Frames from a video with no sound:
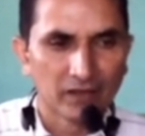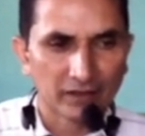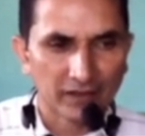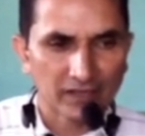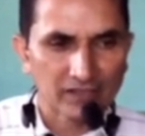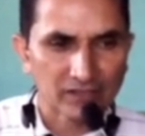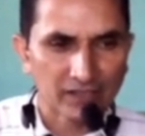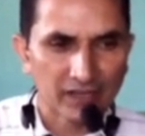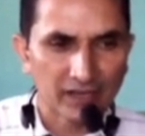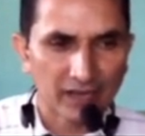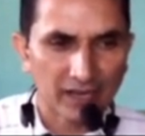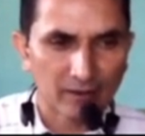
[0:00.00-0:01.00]
नेक्स्ट है
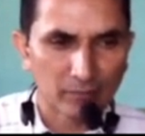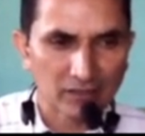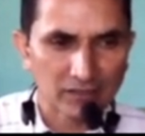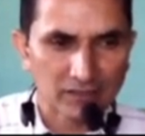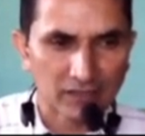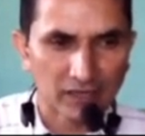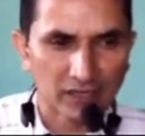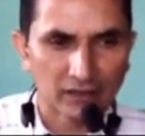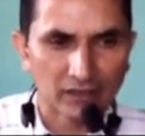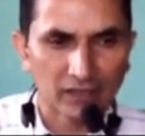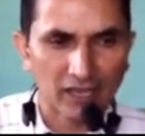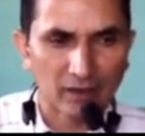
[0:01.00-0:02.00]
अहमद
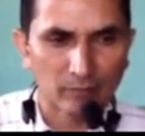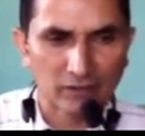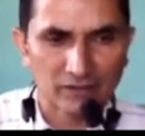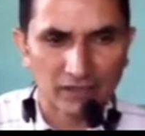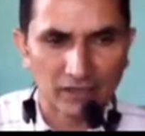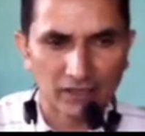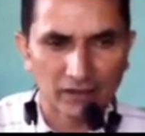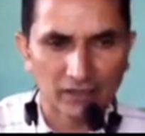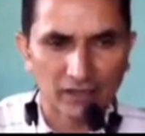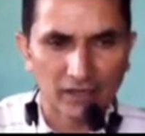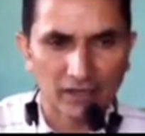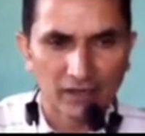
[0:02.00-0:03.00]
सरहिंदी अहमद सरहिंदी
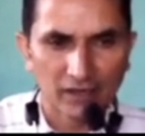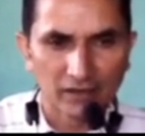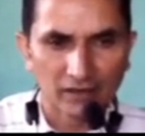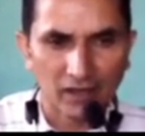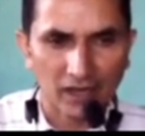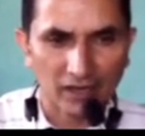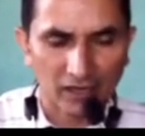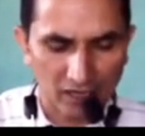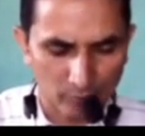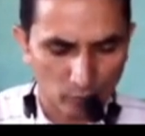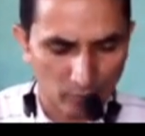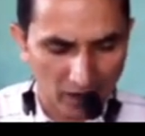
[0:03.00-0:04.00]
ने तारीख है
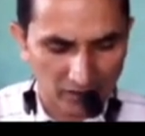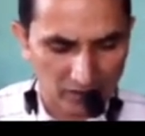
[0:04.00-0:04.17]
मुबारक